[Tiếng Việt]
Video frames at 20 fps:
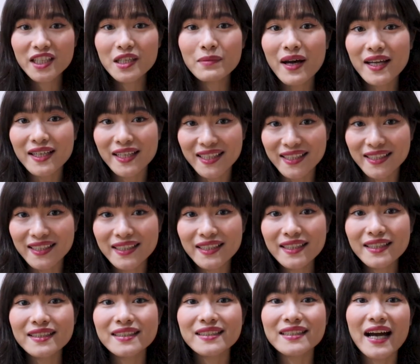như các bạn để
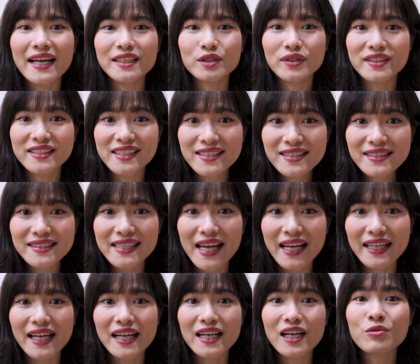ý, thứ hai tuần trước
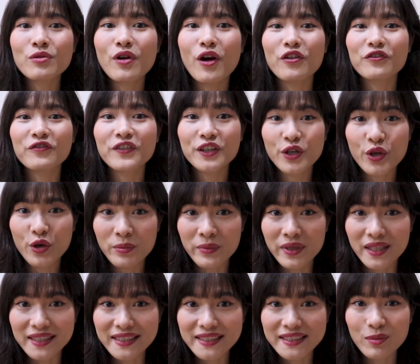Trang đã không có video
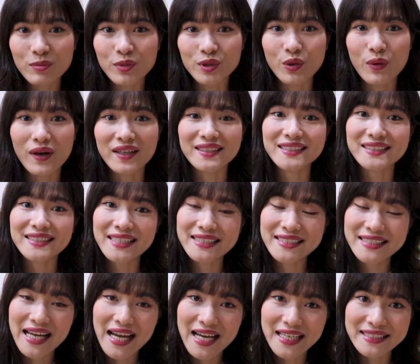mới sau một khoảng thời
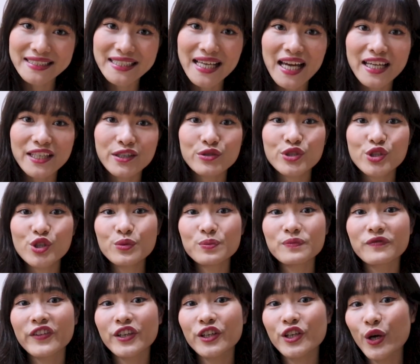gian dài ra
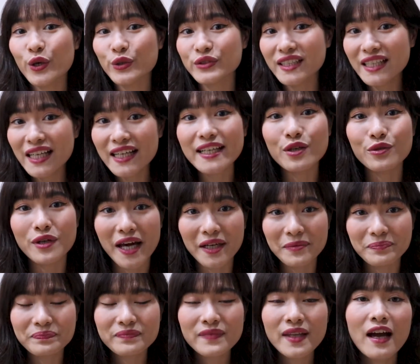YouTube video rất là đều đặn.